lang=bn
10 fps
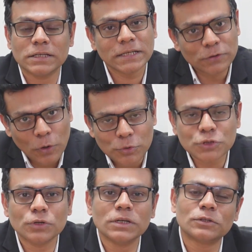শ্বেত
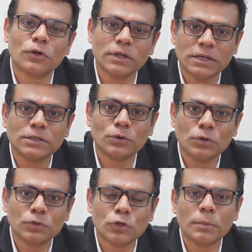অবশ্যই ত্বকের একটি রোগ
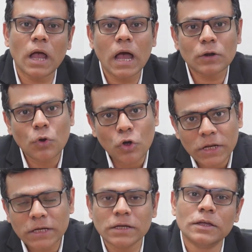তবে আরও
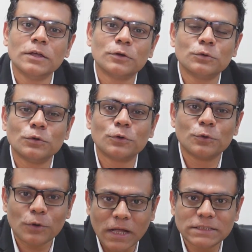অনেকগুলো
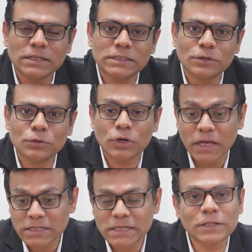রোগ আছে যেগুলো
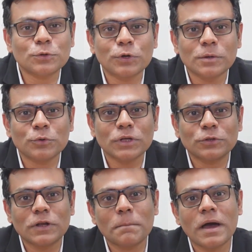এই শ্বেত রোগের মতো
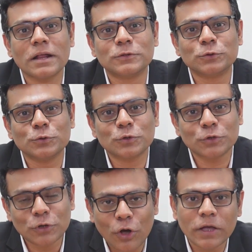এতটা মারাত্মক
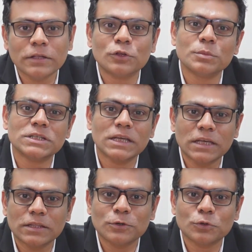নয় তবে
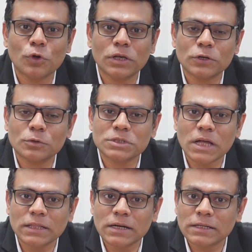সেক্ষেত্রেও ত্বকে এরকম
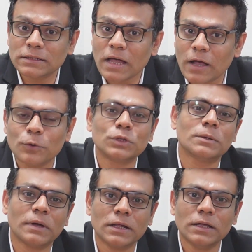সাদাটে দাগ হতে
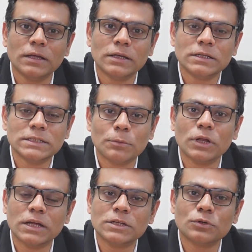পারে যেমন
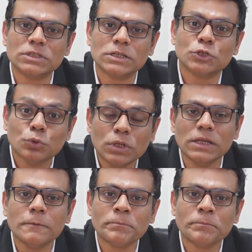একটি হচ্ছে ছুলি